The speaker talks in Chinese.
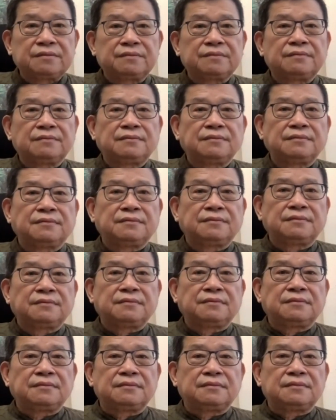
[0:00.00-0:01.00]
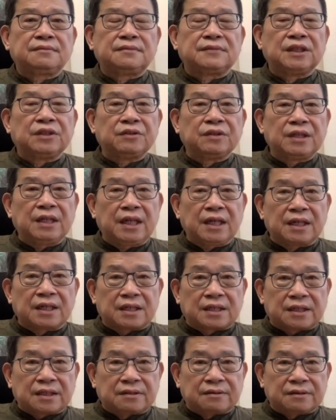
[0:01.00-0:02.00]
嗯，因为那个
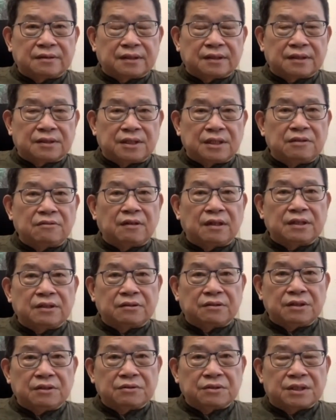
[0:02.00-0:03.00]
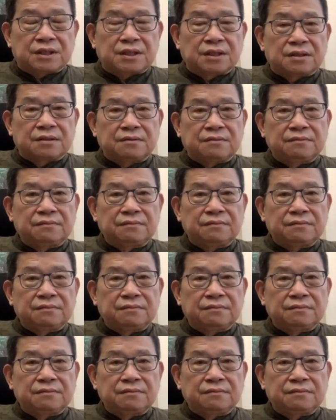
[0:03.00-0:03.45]
时候，尽管有六四，